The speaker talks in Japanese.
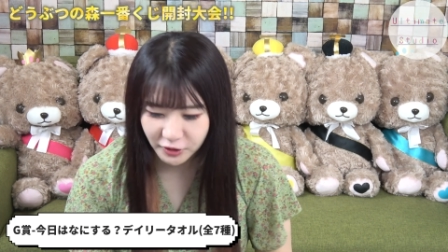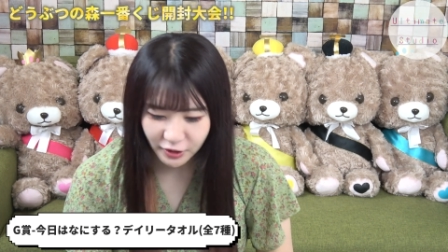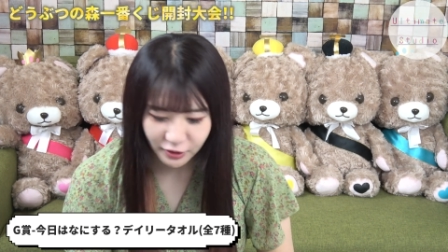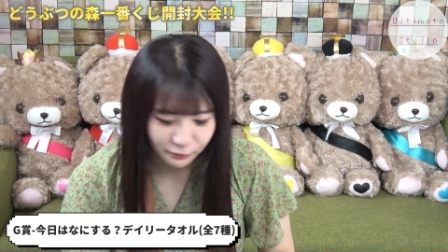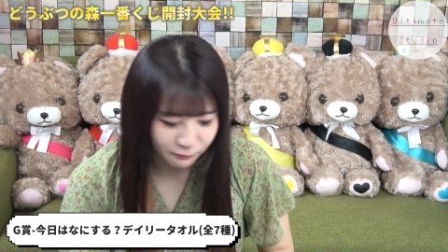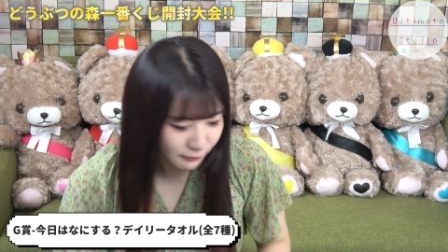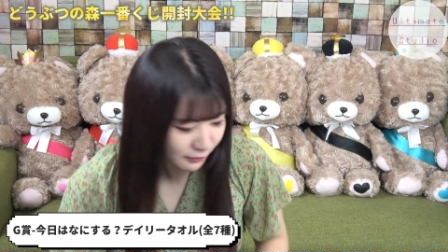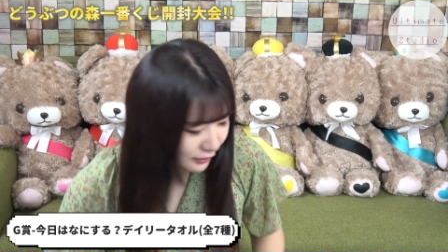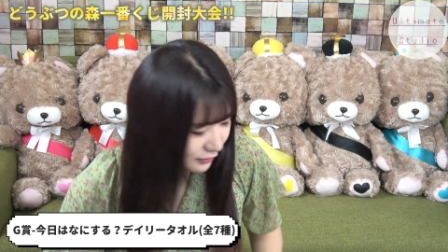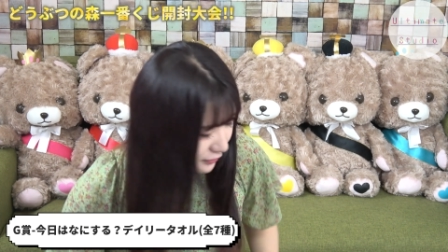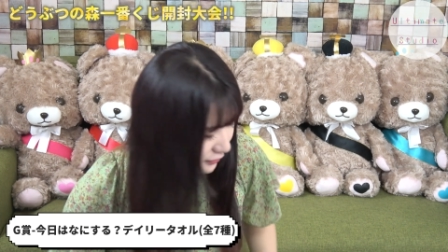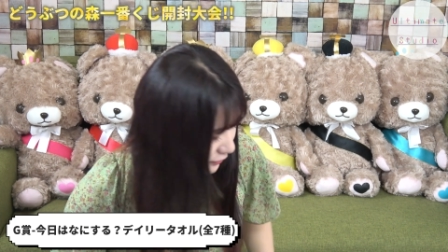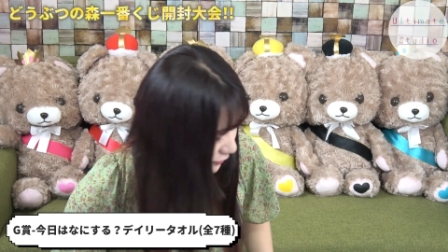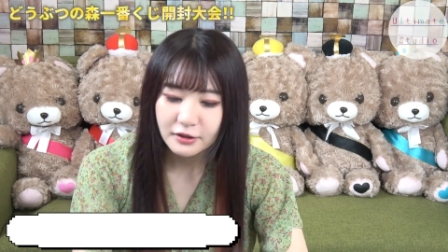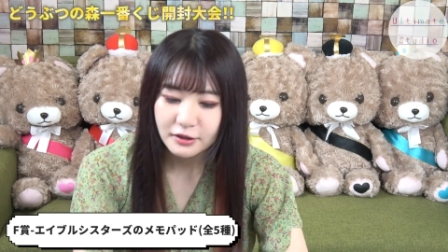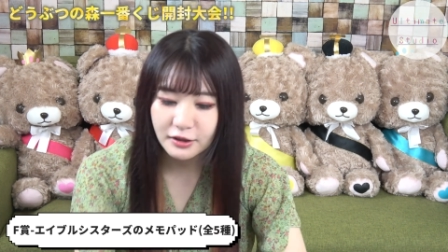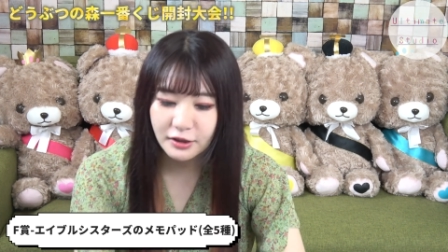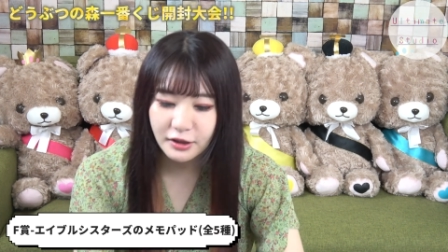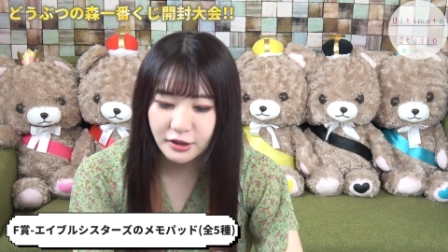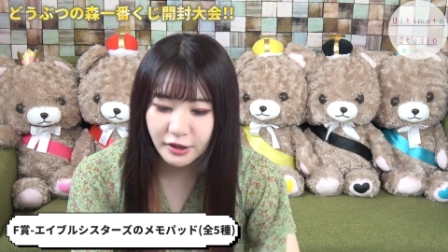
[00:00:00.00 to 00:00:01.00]
ています
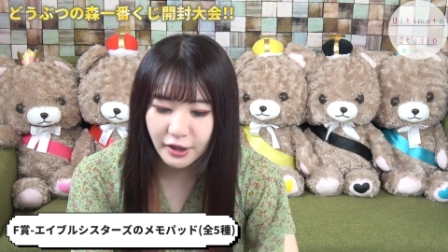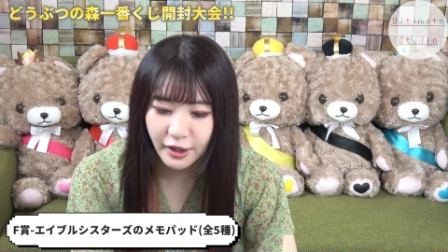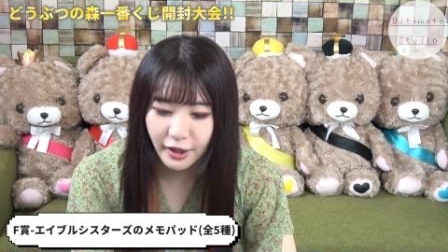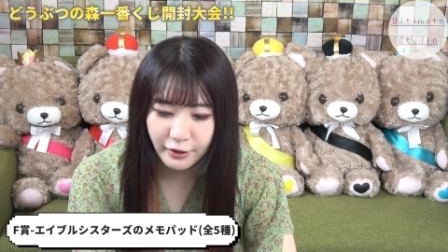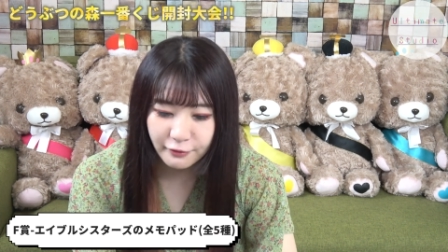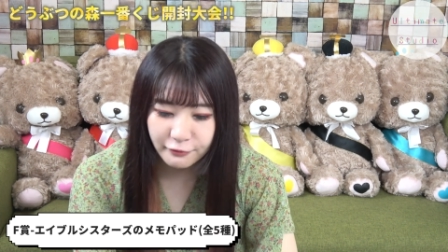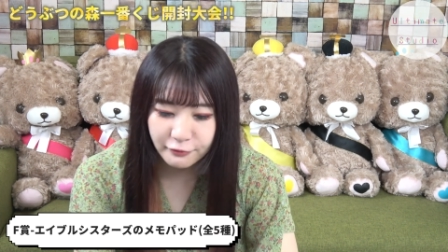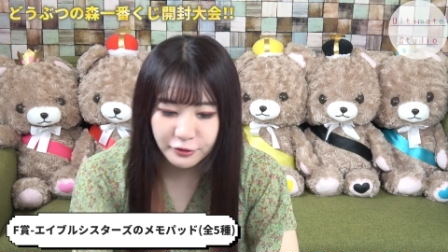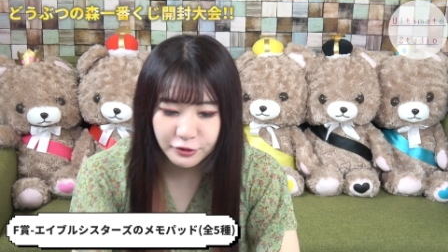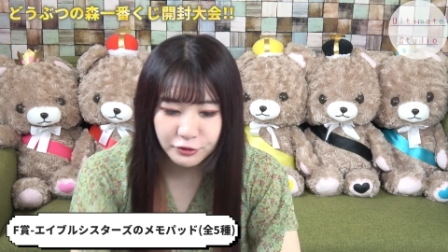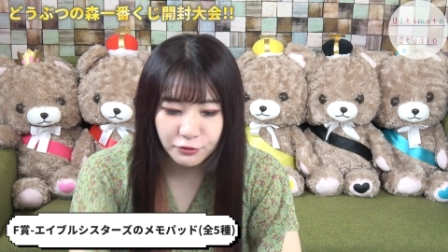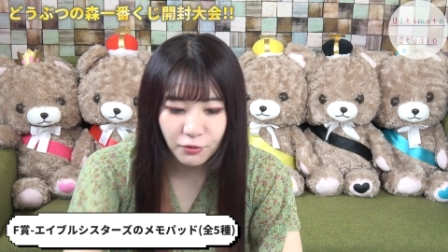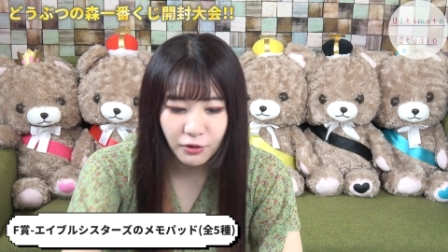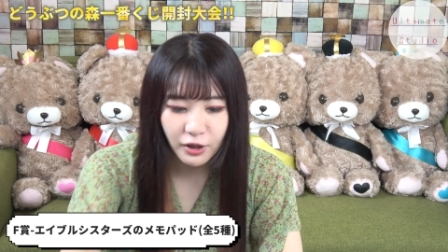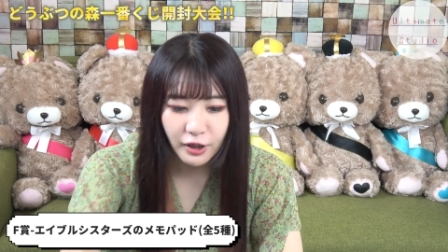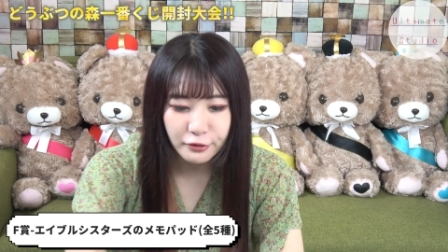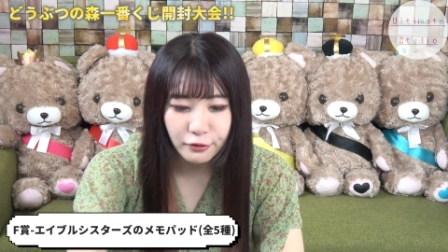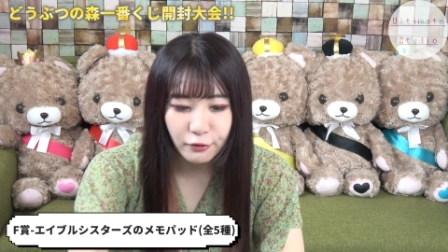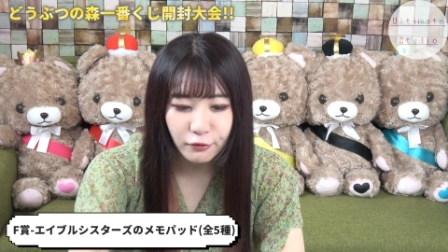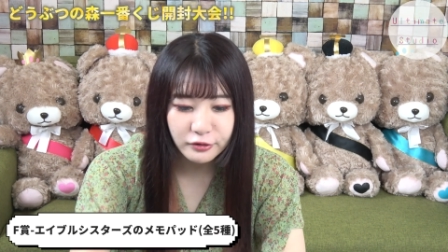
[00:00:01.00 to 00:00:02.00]
続いて F 賞
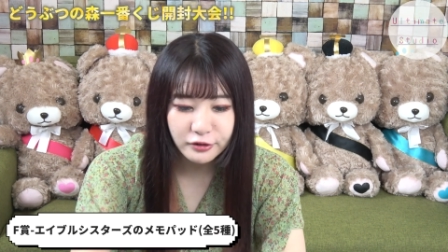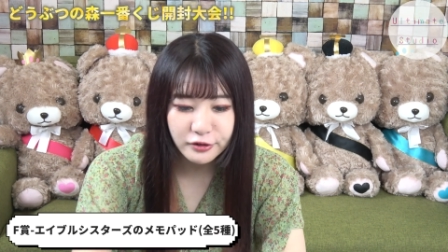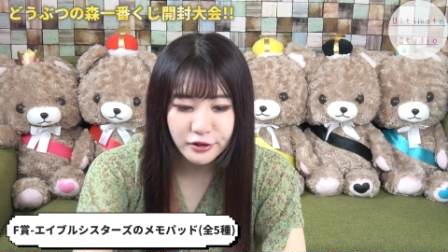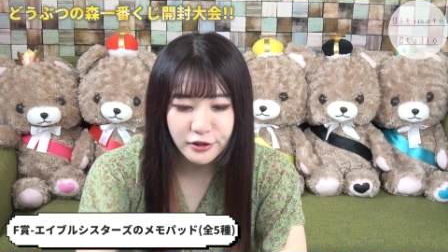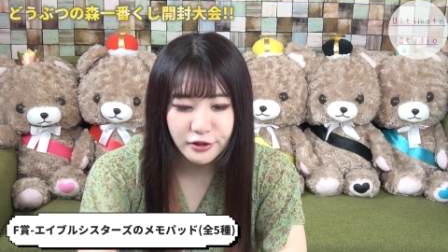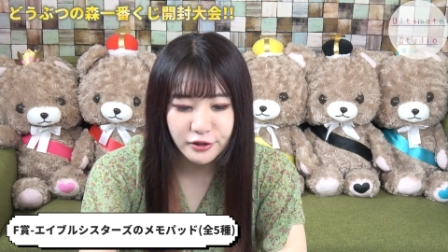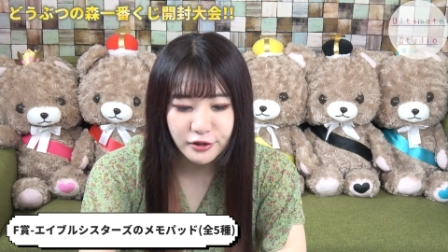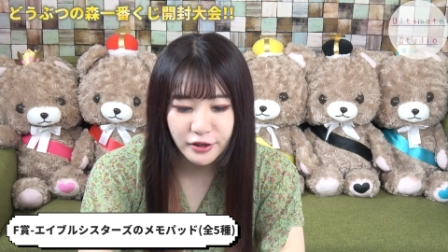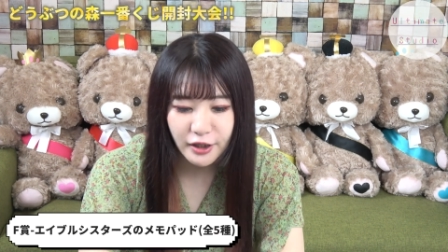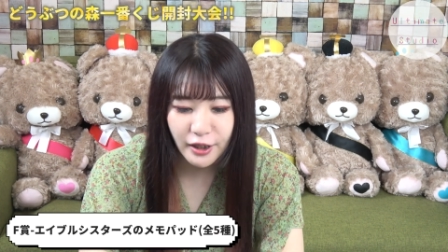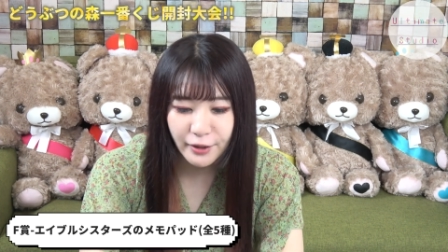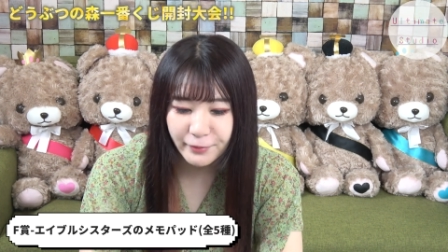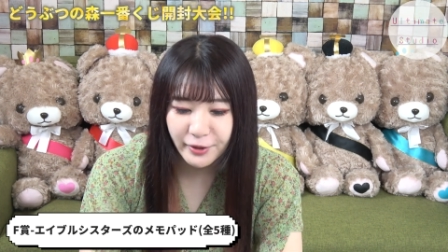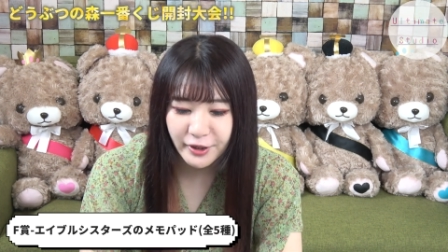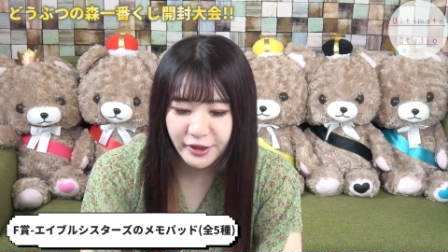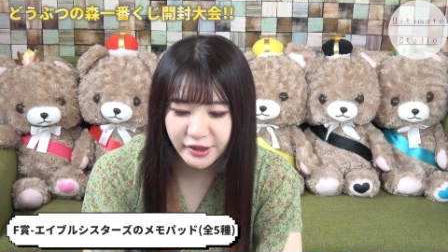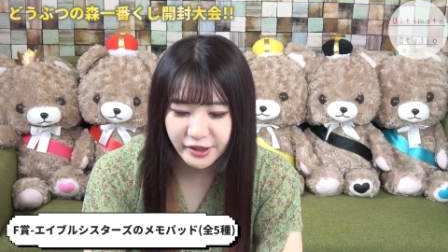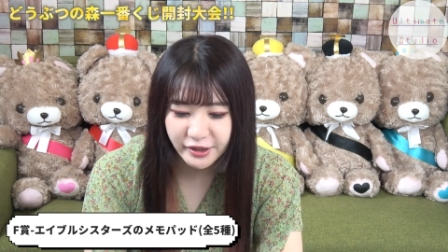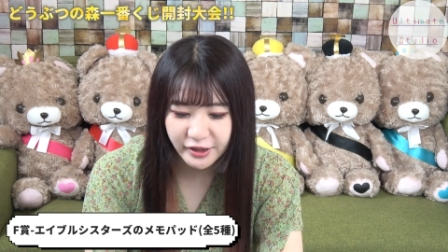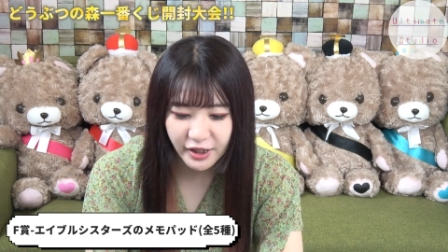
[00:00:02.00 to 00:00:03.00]
が4つ出
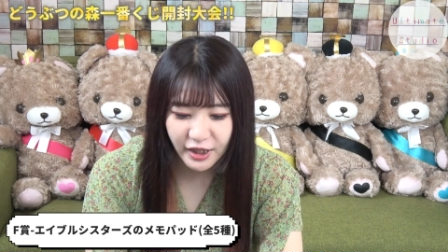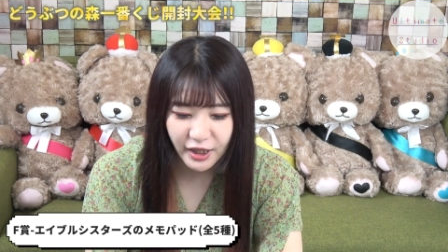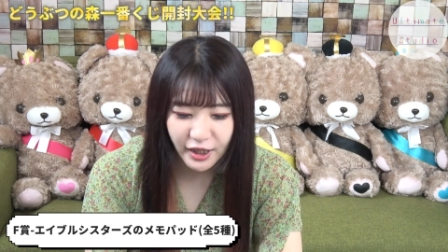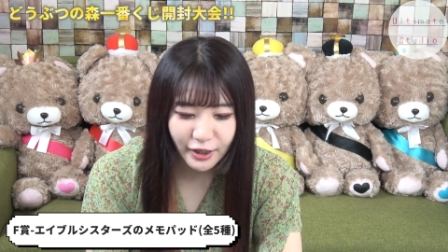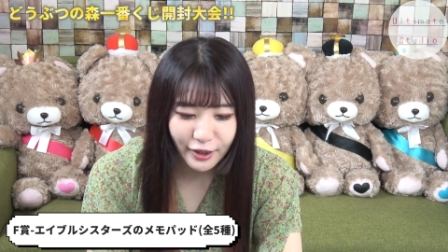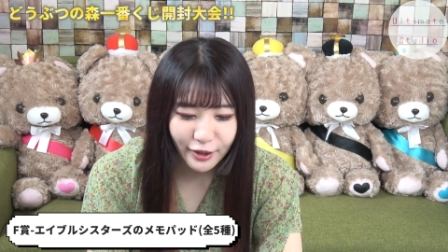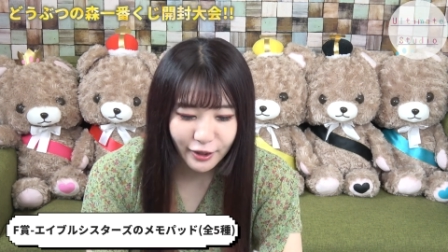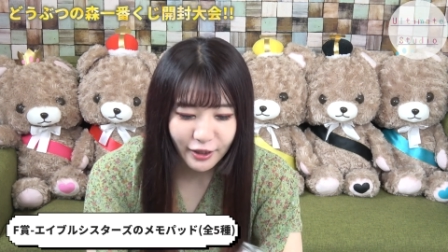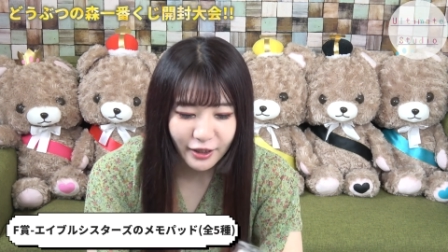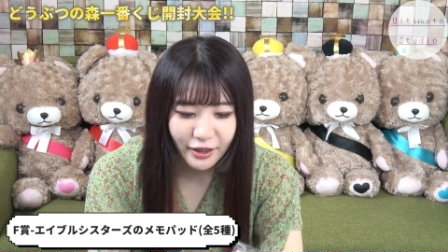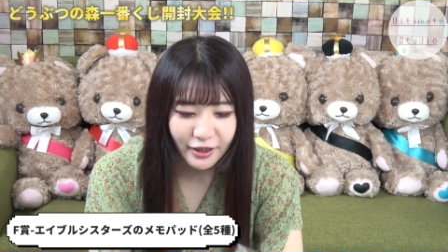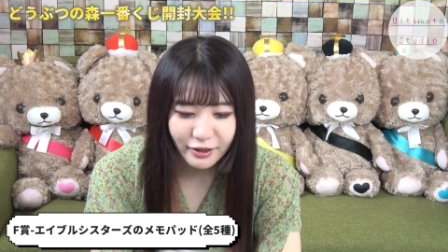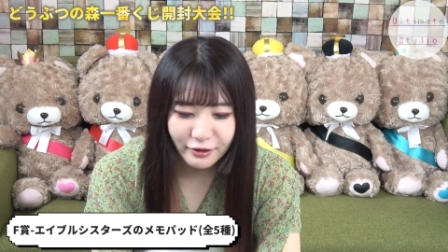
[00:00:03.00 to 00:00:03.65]
まして